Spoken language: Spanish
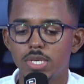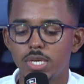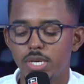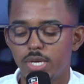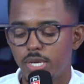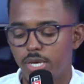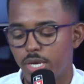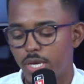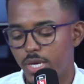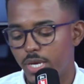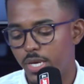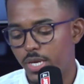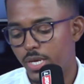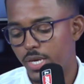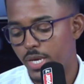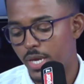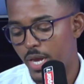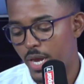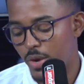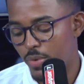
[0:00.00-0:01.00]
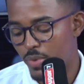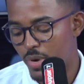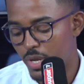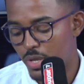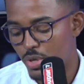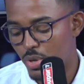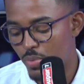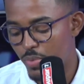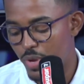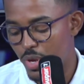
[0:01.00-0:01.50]
Eh, en una
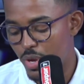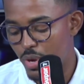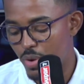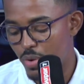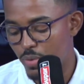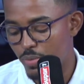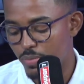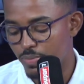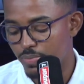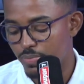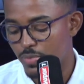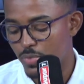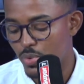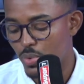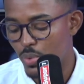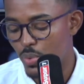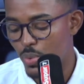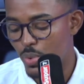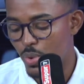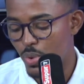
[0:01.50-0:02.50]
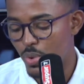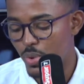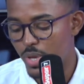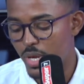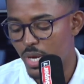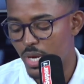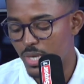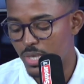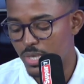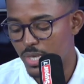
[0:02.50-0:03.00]
tomillón, uno no
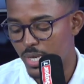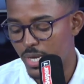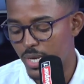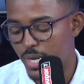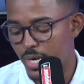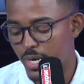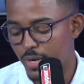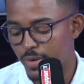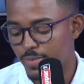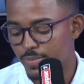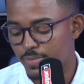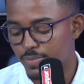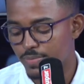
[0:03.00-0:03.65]
quiere ser